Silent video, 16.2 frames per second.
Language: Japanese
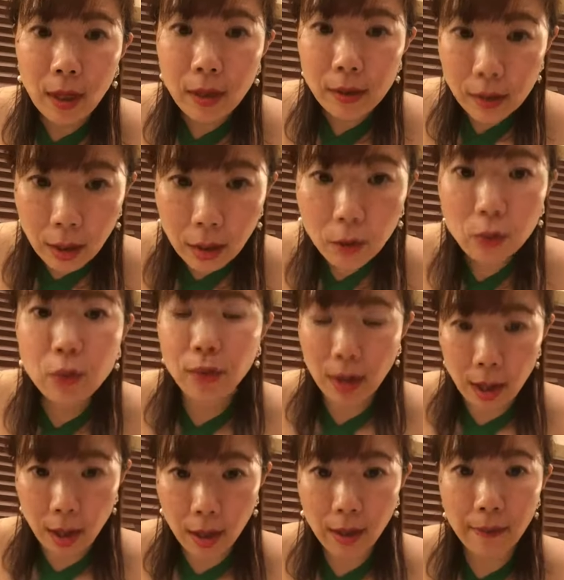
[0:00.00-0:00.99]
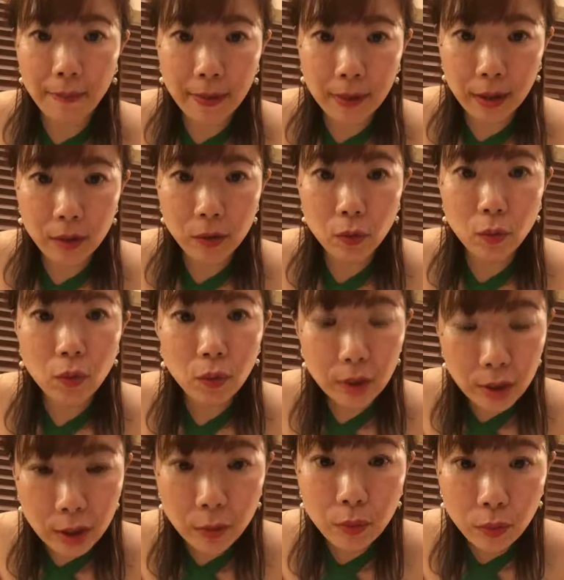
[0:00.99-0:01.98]
セックスがやっぱりすごい
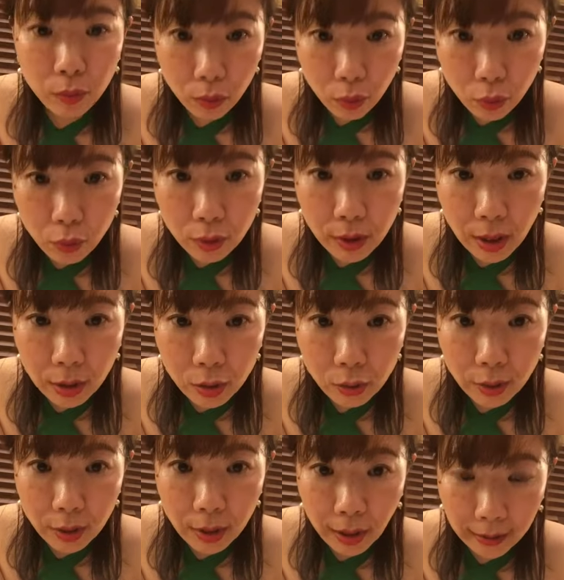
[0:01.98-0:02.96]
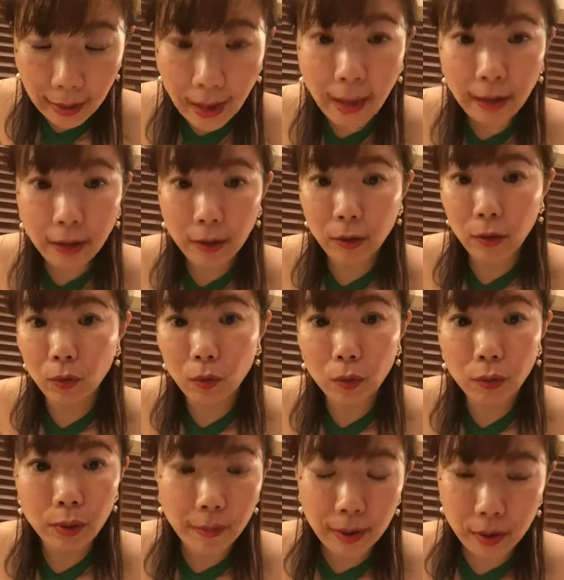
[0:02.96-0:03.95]
自分の優先順位が高いっていうこ
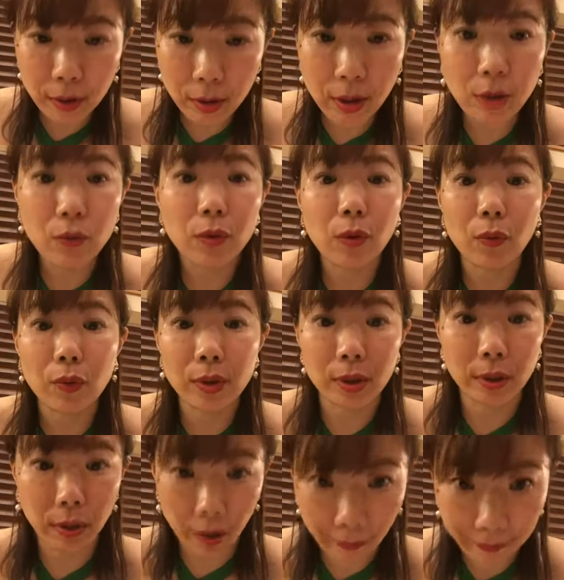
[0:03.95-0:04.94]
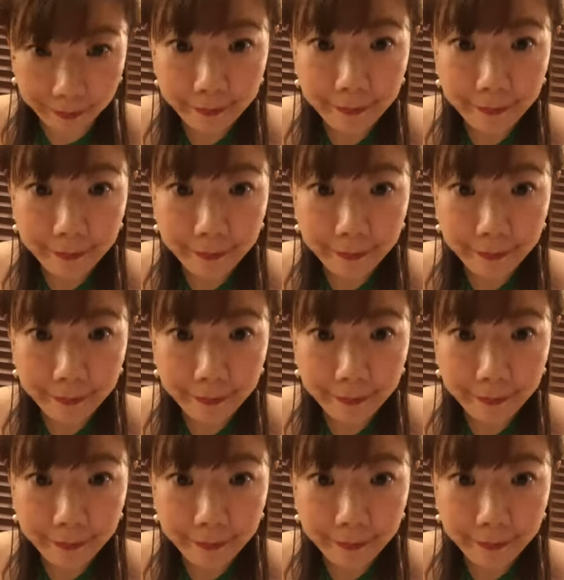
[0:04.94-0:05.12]
とにまず気づいてほしいんだよ。